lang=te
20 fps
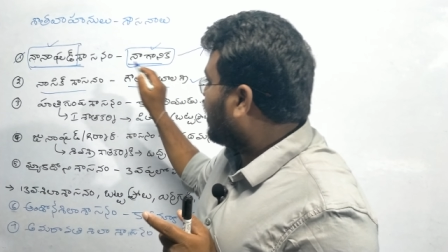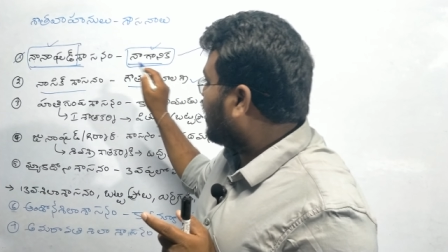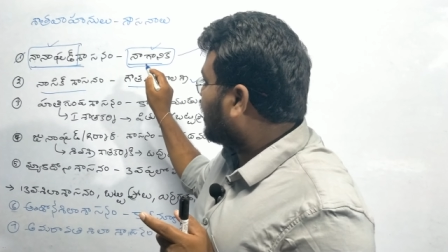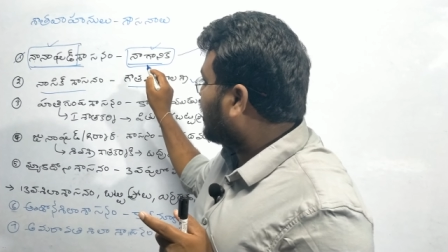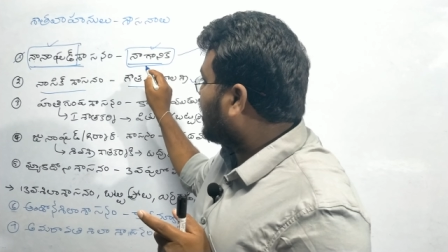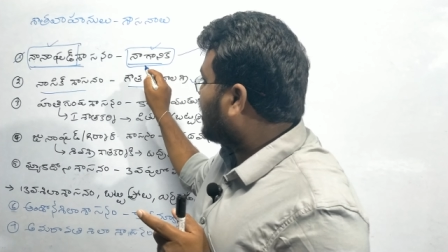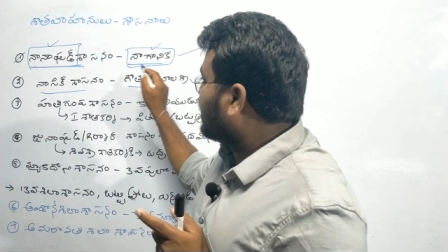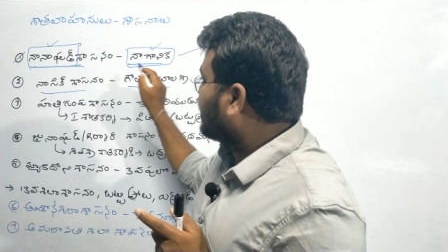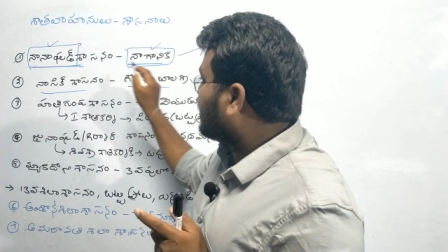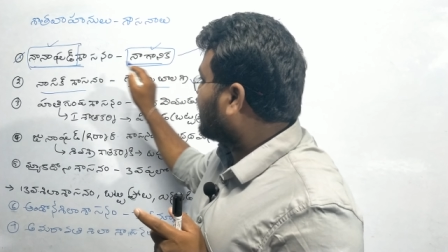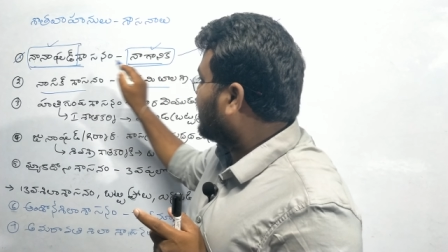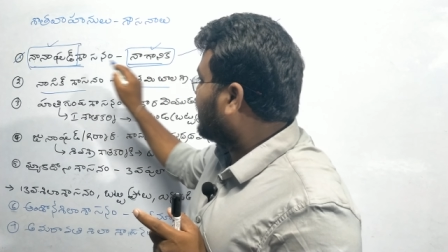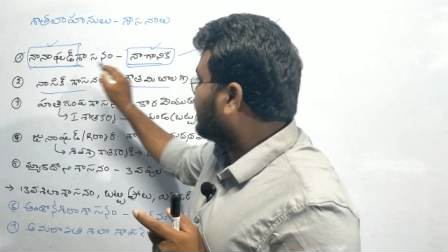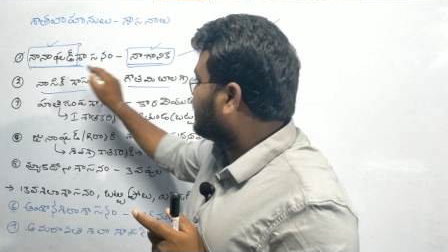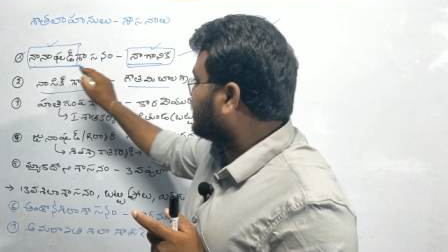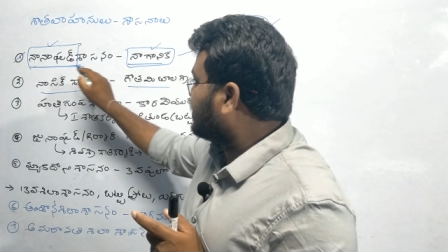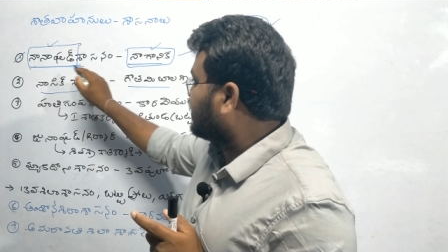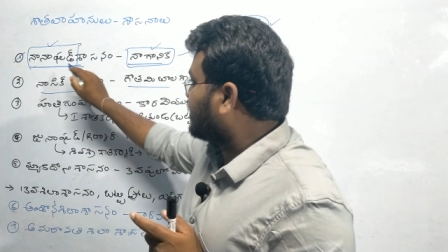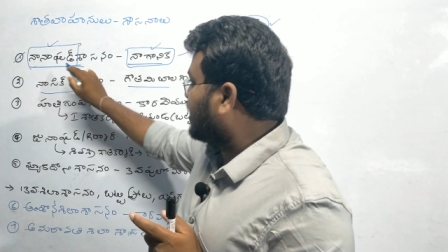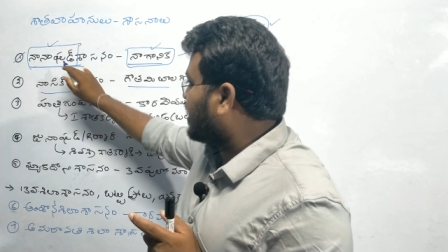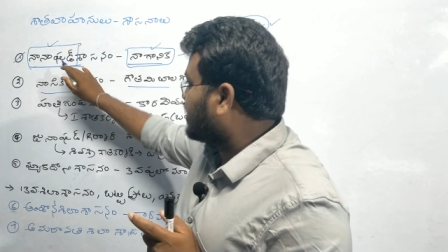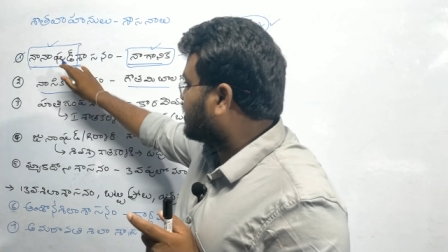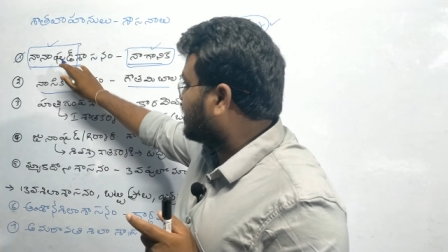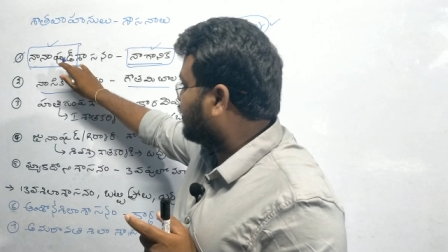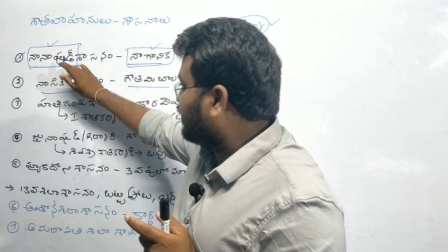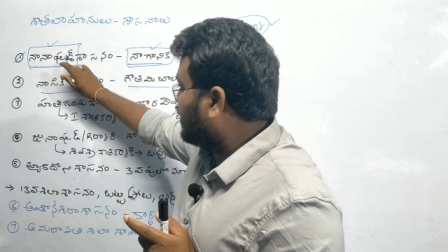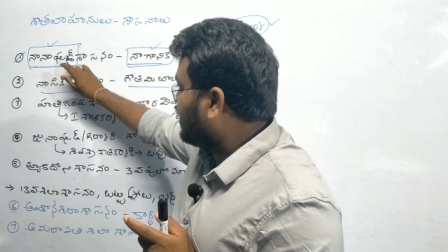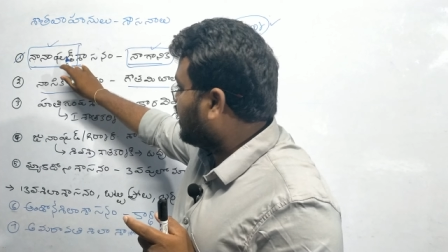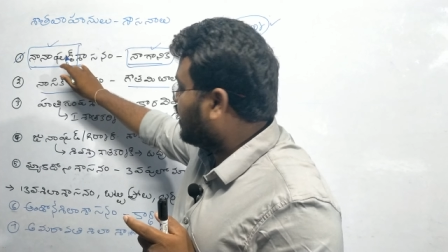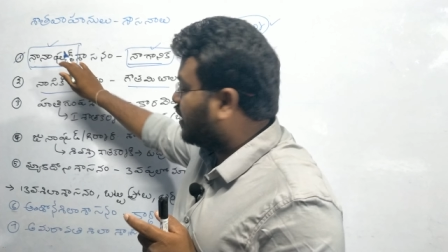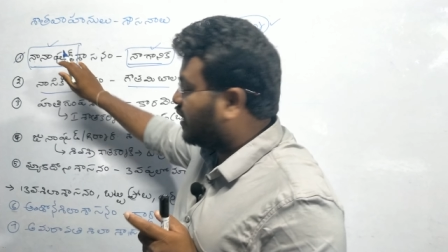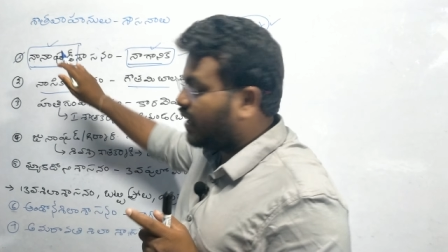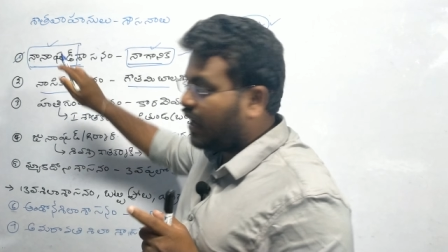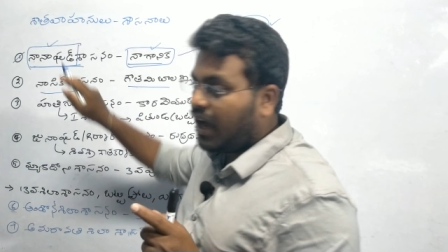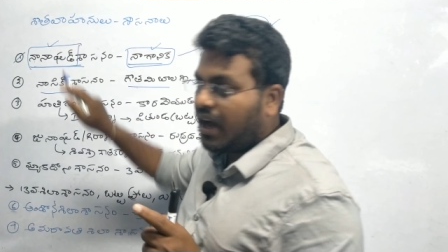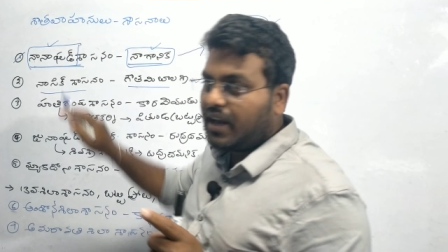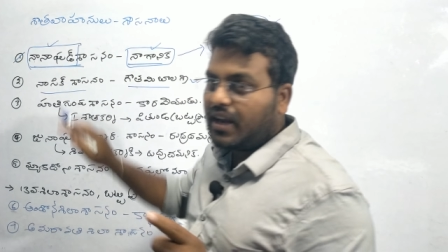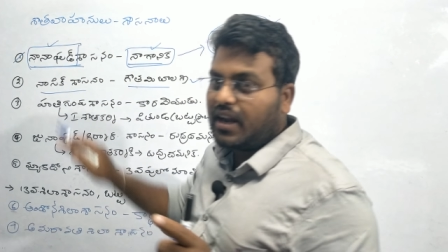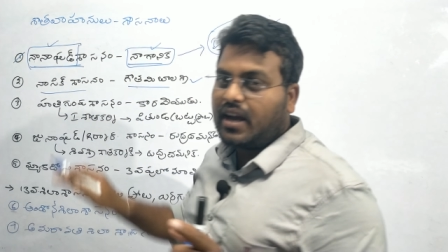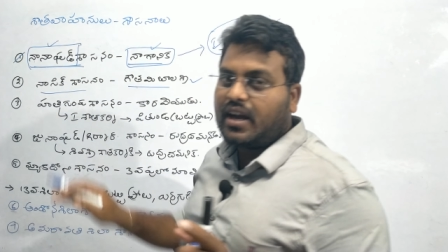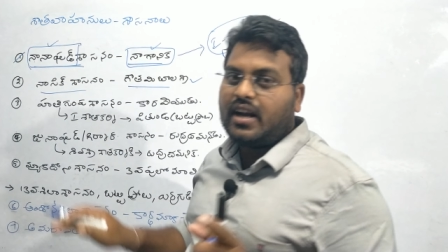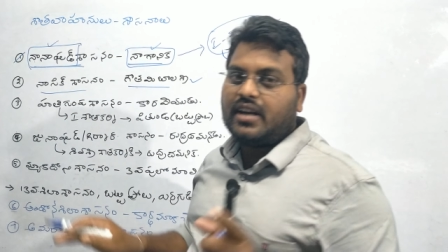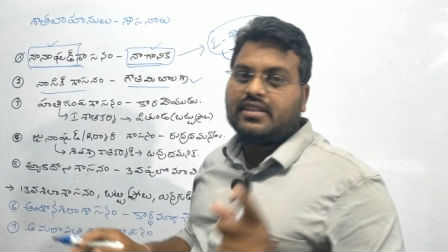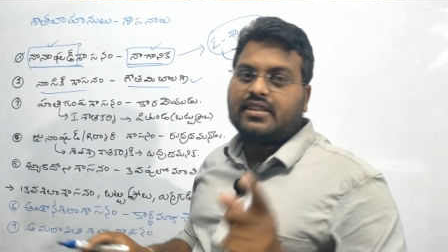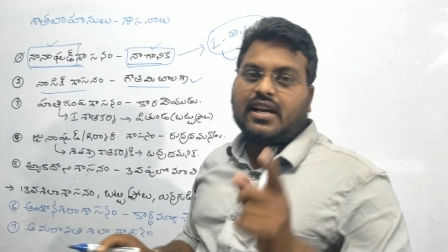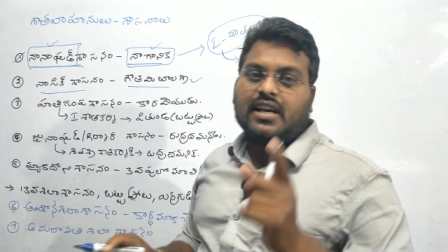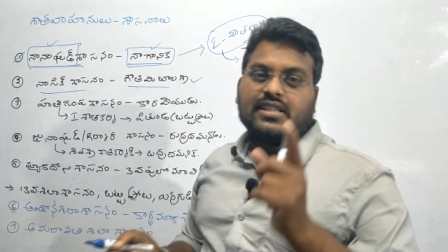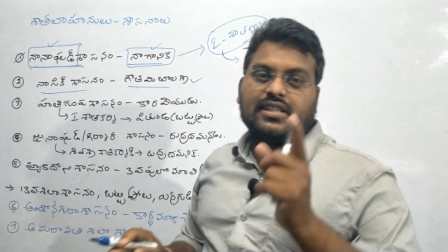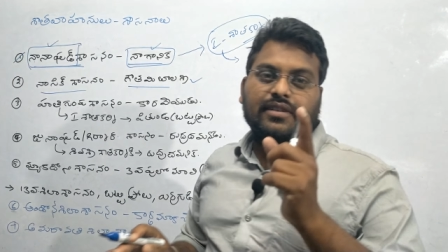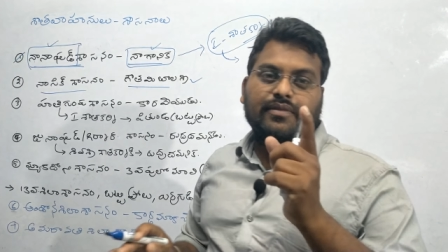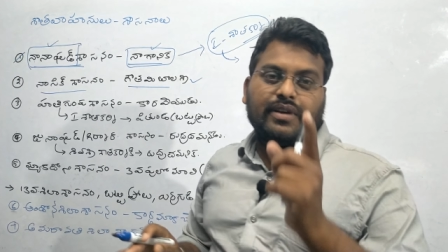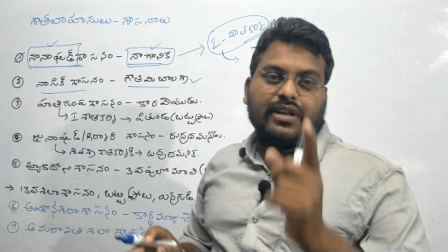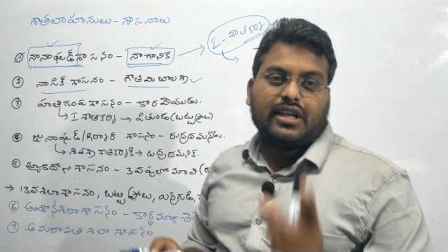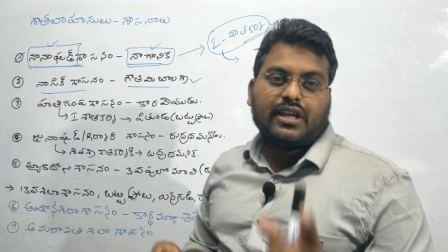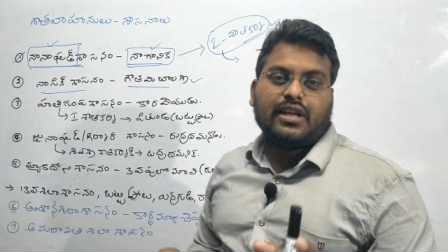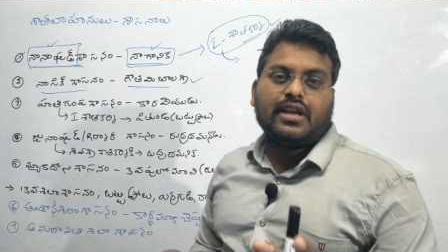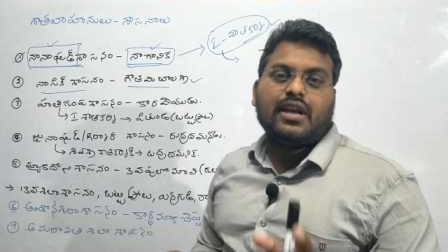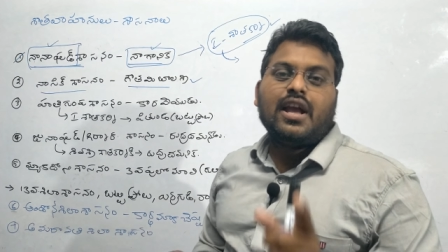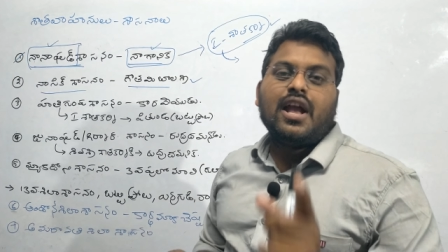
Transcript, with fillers: నాగానిక ఏంచిన శాసనమే నానాగఢ్ శాసనం అని